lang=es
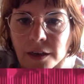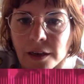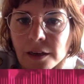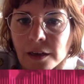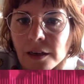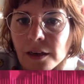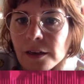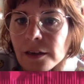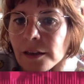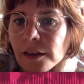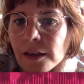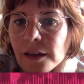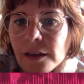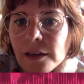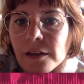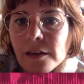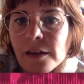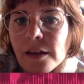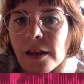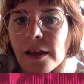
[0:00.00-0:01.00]
la
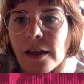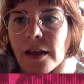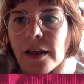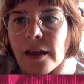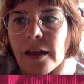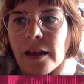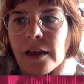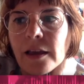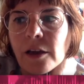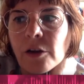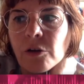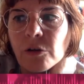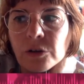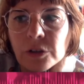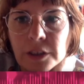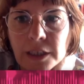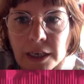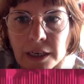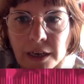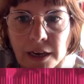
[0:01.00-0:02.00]
realidad,
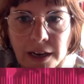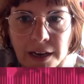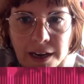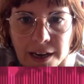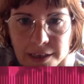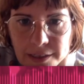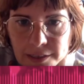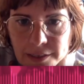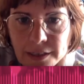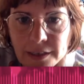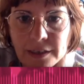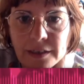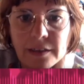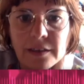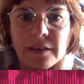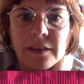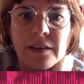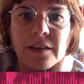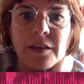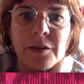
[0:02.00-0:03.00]
encontrar la casa
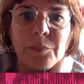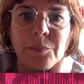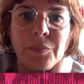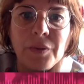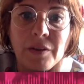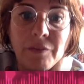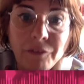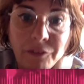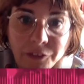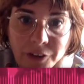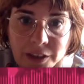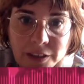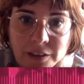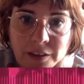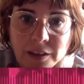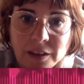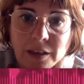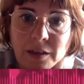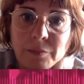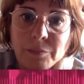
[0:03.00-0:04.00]
eh,
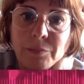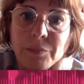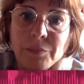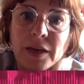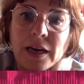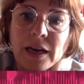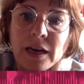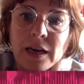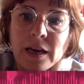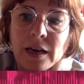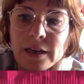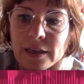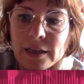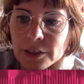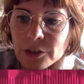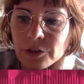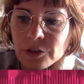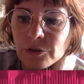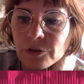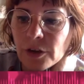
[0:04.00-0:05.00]
perfecta para
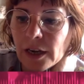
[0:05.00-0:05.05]
eso,